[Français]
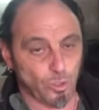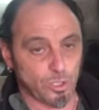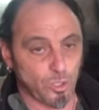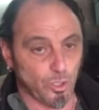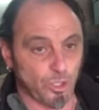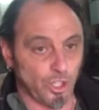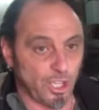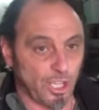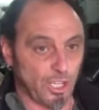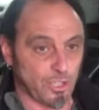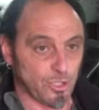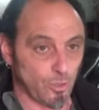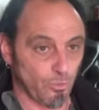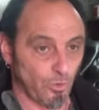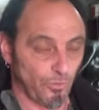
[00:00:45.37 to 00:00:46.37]
tout
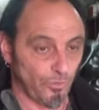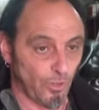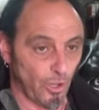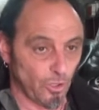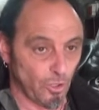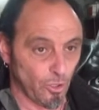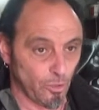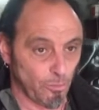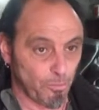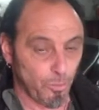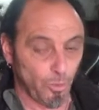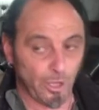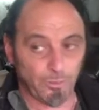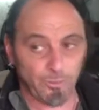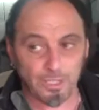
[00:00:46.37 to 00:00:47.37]
scotché sur mon Ford
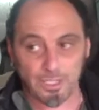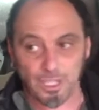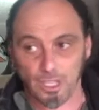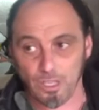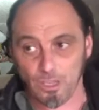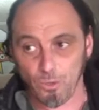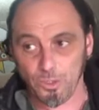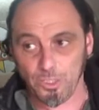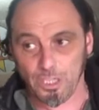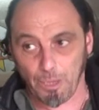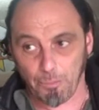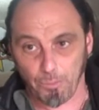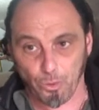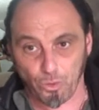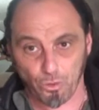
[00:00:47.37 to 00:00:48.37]
pour imiter une
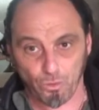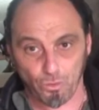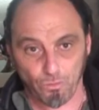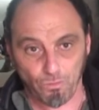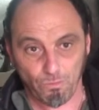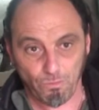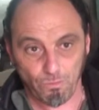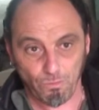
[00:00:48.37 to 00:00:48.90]
capote.